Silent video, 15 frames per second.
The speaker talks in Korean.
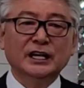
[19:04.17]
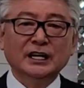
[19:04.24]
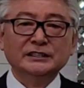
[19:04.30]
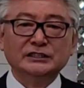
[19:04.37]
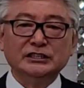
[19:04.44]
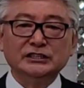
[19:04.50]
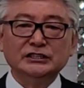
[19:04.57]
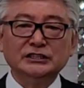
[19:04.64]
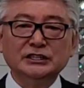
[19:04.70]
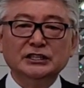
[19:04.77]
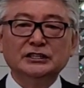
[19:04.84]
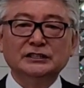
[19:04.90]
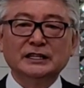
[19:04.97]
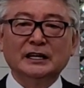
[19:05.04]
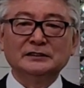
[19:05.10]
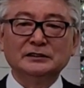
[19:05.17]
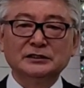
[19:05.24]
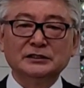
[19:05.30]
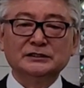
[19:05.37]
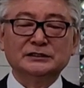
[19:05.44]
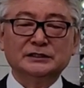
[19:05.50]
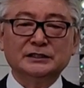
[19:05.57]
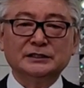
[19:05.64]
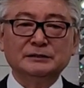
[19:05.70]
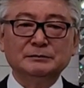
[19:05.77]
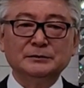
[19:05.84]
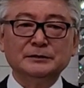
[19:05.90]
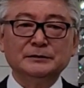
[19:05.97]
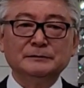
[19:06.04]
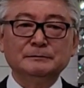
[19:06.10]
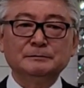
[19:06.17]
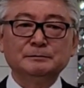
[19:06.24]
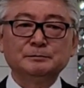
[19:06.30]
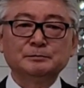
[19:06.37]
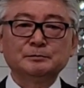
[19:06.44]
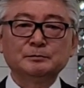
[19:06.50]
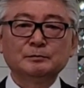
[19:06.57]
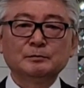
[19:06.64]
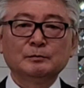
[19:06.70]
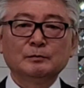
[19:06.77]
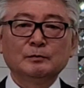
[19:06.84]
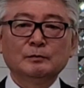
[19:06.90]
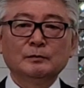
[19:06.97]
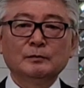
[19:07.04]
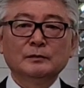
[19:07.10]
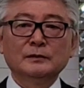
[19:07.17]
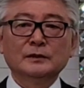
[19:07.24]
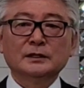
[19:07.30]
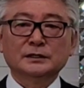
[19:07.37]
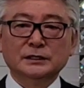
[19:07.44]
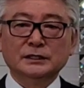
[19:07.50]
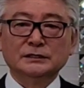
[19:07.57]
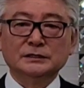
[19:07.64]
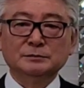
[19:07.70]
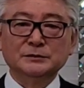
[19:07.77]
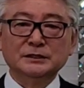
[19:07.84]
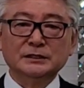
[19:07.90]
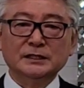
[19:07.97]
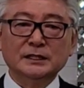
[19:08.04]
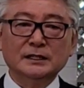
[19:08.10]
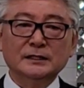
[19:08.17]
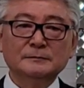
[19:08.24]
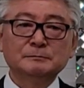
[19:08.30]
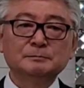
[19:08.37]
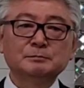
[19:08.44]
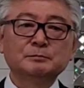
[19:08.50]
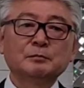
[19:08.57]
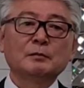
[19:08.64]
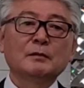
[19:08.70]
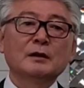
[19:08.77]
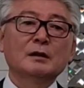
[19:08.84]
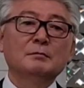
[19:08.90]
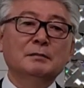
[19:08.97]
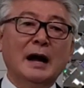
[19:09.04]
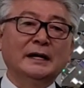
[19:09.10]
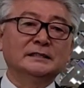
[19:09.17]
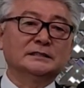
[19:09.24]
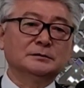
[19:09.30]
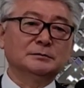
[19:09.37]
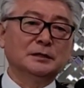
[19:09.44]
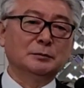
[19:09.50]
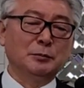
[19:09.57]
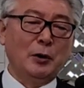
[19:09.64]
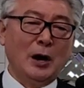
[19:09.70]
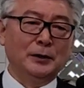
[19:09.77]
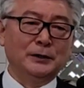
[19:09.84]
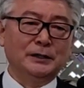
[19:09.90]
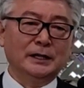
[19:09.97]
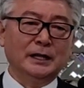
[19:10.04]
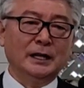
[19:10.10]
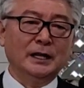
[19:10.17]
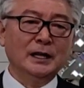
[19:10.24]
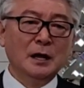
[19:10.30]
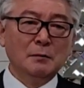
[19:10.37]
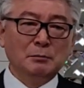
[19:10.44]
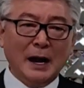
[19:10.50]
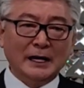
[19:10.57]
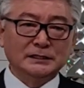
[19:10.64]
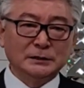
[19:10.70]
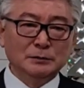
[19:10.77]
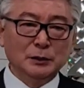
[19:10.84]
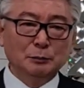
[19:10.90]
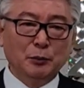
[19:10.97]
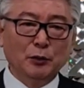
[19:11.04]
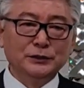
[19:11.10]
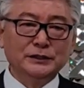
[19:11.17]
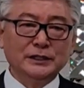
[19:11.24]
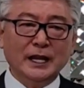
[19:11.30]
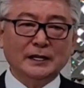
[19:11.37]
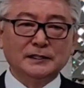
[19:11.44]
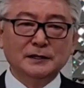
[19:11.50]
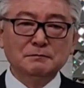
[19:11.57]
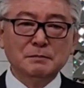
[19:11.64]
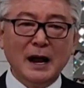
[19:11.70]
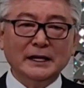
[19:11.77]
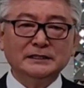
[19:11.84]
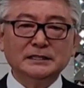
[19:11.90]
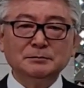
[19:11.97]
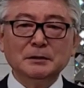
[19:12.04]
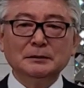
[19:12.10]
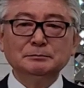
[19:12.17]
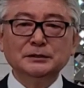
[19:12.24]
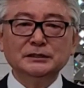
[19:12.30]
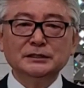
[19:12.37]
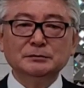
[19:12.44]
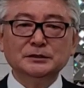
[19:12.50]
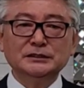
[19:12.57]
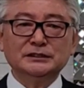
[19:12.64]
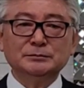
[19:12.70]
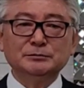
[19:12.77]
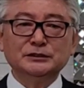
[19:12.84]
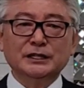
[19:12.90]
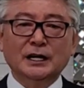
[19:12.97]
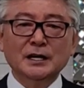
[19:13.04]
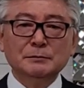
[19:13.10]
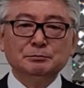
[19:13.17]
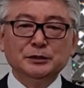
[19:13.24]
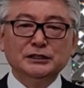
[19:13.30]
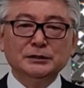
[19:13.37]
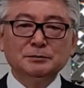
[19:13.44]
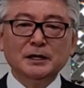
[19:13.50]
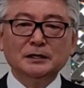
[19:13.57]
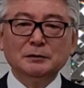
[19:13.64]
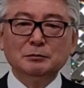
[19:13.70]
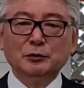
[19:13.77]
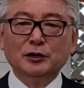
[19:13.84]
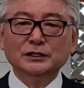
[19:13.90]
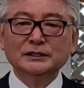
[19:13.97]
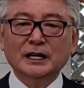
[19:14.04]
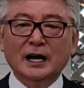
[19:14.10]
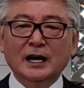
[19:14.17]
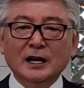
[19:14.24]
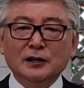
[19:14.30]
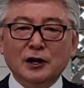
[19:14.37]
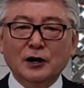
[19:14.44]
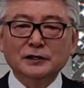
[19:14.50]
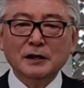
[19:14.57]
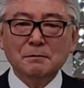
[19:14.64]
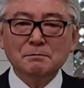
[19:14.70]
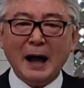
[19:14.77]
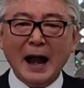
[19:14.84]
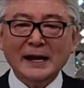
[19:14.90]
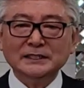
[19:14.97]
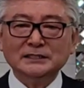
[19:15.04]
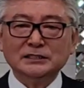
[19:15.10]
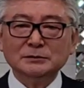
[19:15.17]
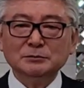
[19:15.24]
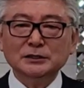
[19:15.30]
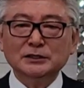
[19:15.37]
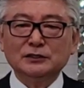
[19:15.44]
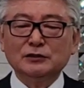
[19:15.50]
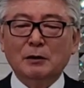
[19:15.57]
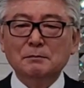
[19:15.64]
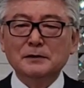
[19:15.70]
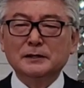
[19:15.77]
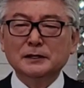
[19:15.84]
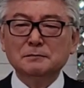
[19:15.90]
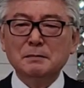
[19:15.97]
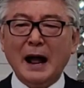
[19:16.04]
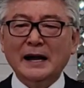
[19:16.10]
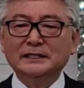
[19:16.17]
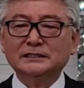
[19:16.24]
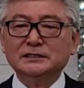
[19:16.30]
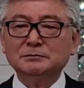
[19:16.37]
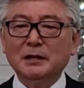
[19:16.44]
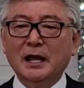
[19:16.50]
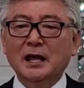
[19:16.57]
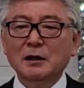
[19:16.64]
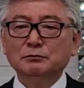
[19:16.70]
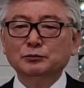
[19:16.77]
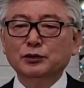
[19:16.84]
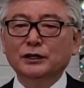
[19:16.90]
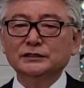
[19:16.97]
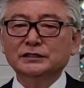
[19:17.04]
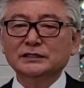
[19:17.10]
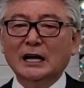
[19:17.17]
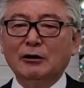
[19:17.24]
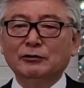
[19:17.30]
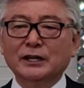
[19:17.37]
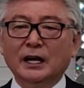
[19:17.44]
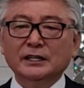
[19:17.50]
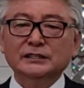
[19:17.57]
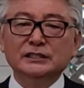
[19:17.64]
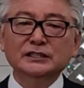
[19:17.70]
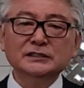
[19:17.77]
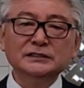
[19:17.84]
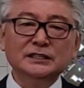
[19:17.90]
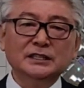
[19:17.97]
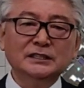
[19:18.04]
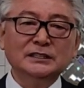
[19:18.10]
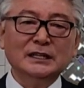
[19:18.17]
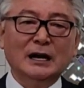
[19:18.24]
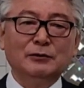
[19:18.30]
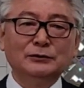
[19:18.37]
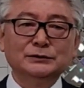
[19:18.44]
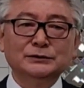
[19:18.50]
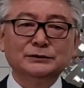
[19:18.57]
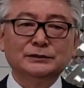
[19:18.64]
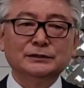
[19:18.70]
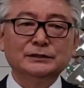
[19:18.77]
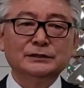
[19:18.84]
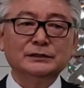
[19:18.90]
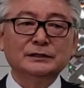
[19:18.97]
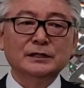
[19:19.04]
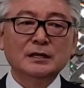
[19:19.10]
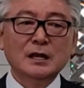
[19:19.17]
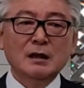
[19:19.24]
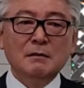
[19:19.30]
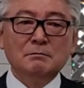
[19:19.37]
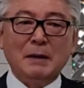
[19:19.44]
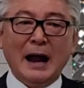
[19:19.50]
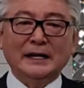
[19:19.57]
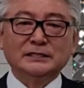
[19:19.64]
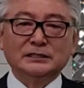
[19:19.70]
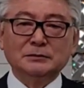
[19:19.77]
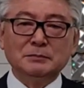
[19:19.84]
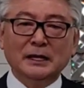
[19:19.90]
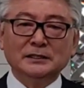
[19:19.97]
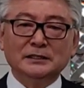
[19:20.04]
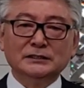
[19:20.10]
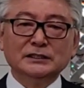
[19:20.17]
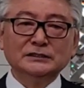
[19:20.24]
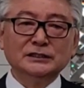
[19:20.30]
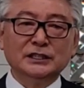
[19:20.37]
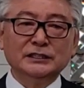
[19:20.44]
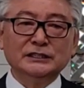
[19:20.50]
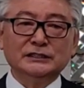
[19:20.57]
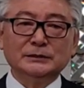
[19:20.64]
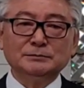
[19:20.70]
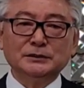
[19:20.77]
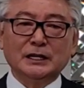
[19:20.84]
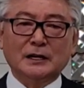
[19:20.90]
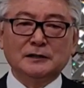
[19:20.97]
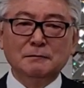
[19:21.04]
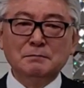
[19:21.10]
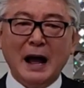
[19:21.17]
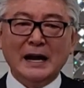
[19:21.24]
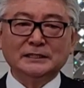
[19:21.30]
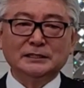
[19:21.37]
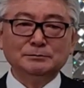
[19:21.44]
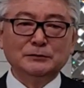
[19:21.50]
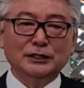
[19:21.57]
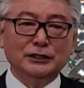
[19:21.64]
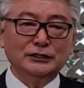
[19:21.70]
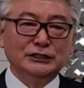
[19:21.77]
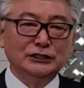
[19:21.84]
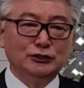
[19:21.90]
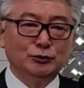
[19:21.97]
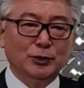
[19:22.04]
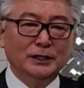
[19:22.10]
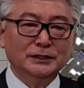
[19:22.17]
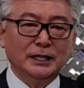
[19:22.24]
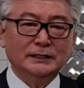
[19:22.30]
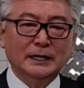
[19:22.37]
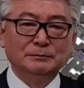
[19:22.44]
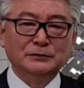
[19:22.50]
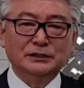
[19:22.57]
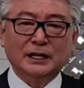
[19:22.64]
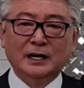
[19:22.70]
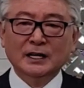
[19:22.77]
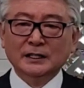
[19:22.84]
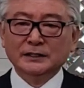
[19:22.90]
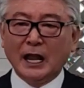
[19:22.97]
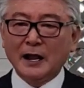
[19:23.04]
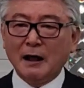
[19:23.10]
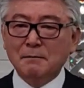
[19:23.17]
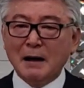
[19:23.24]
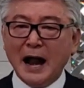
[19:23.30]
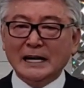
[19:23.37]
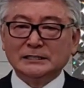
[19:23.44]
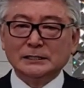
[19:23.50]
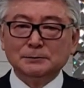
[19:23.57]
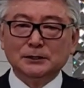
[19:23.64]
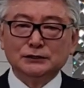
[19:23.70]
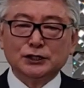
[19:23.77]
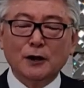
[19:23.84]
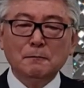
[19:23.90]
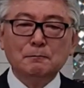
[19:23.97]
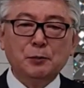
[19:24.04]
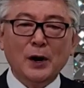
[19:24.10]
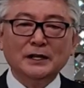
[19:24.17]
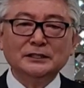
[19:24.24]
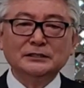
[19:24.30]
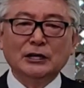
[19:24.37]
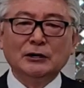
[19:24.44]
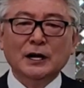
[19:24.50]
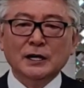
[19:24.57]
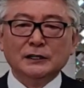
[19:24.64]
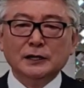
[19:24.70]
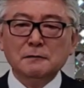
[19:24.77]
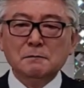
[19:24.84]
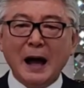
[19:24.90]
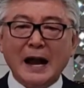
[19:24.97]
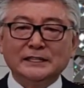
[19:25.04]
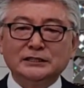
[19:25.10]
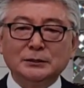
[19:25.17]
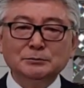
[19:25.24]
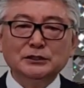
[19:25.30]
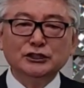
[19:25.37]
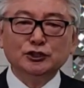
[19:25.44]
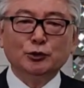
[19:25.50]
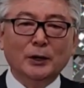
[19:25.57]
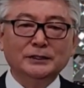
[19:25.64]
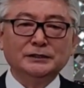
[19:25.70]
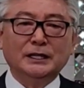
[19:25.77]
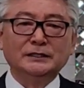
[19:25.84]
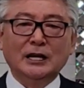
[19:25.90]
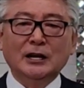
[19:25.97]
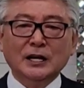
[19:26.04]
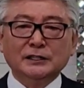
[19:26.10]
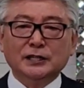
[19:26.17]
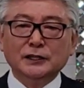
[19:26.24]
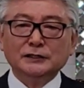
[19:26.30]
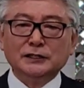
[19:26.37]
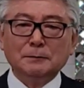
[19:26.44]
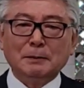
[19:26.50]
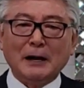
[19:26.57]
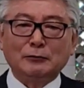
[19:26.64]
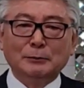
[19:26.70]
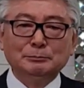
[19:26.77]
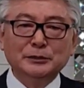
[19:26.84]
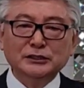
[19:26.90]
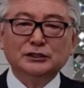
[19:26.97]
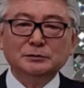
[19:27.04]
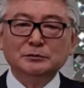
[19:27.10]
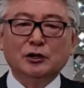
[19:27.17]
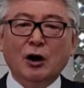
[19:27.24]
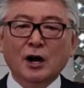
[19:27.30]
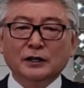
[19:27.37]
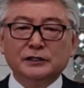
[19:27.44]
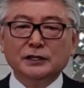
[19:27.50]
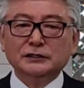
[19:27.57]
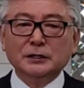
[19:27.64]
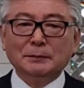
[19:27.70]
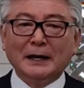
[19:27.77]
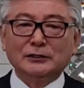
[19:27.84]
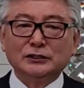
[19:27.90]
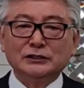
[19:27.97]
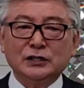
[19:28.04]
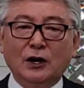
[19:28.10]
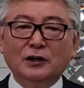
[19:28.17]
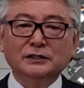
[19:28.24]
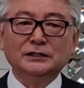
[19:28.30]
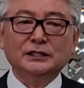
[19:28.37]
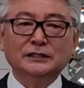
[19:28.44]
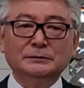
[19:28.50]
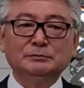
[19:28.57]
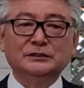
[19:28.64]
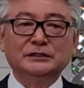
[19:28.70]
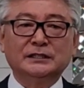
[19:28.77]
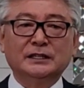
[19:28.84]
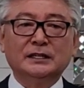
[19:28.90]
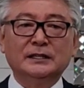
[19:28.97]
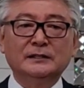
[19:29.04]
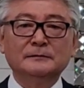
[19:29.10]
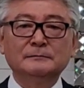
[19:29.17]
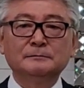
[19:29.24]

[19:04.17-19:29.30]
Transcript: 지진이 일어나는 것처럼요. 그렇습니다. 말씀을 볼 때, 말씀을 볼 때, 그 말씀에 믿음이 있습니다. 믿음에는 뭐냐? 거기에 말씀이 있고, 그 말씀에 무엇이 나오냐? 능력이 나오는 거예요. 말씀에는 능력이 있습니다. 그 말씀들이 이루어져야 됩니다. 내가 말씀을 선포하는 대로 그 말씀이 이루어져야 돼요. 그것이 바로 믿음이고 그것이 바로 성령입니다.